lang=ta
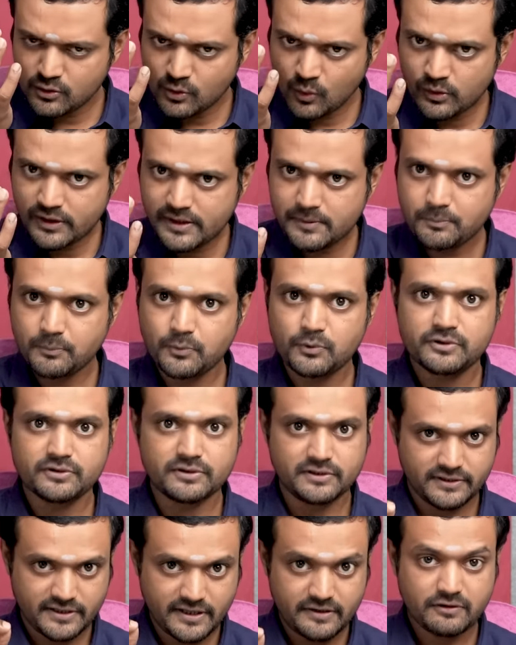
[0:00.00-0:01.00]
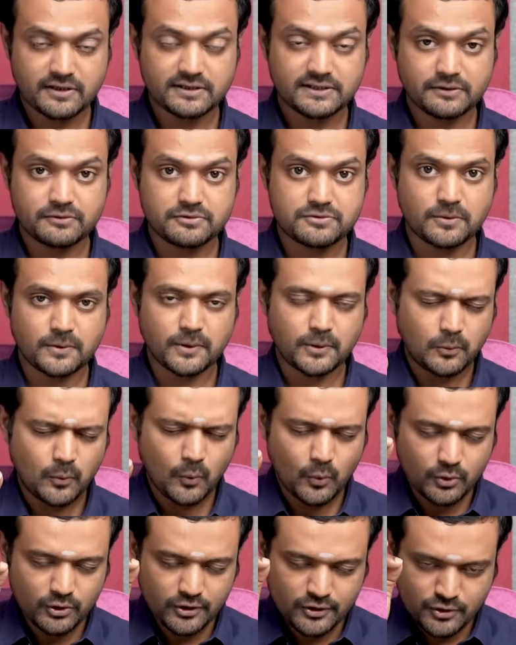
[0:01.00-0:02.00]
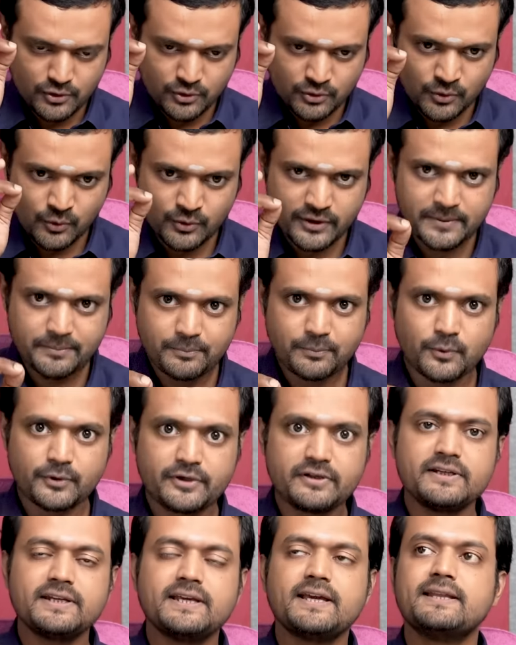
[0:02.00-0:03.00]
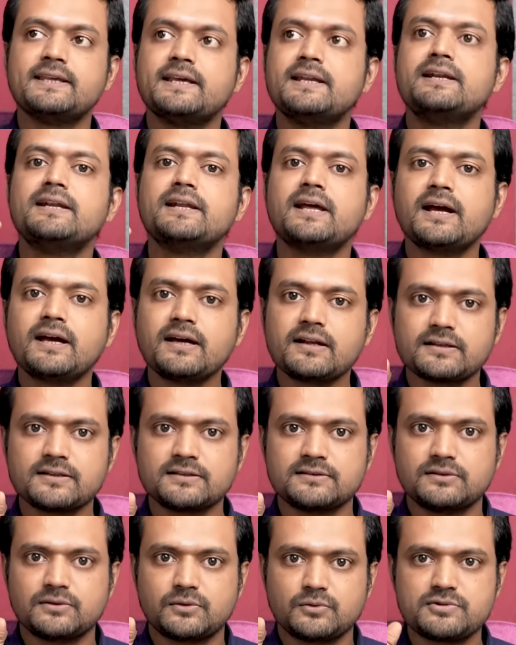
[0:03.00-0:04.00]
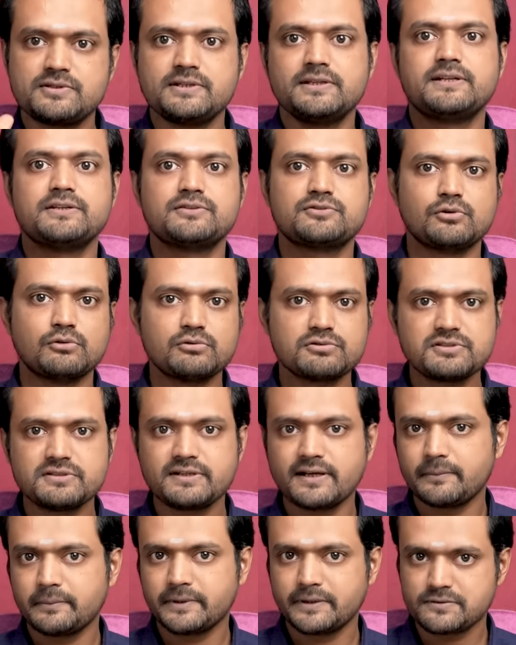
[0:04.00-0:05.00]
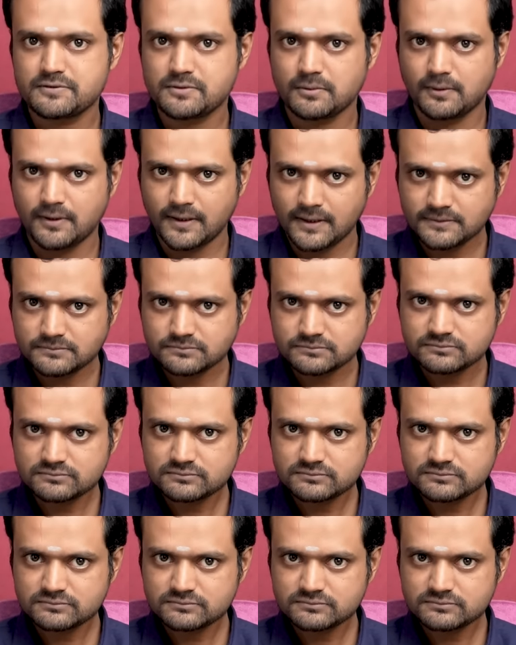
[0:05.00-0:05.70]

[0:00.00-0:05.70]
நொடி பொழுது இதே வார்த்தையை அவர் சொல்கிறார் ஒரு நொடி பொழுது நீ அது என்னங்கிறத அந்த ருசியை நீ சோச்சிட்ட அப்படின்னு சொன்னால்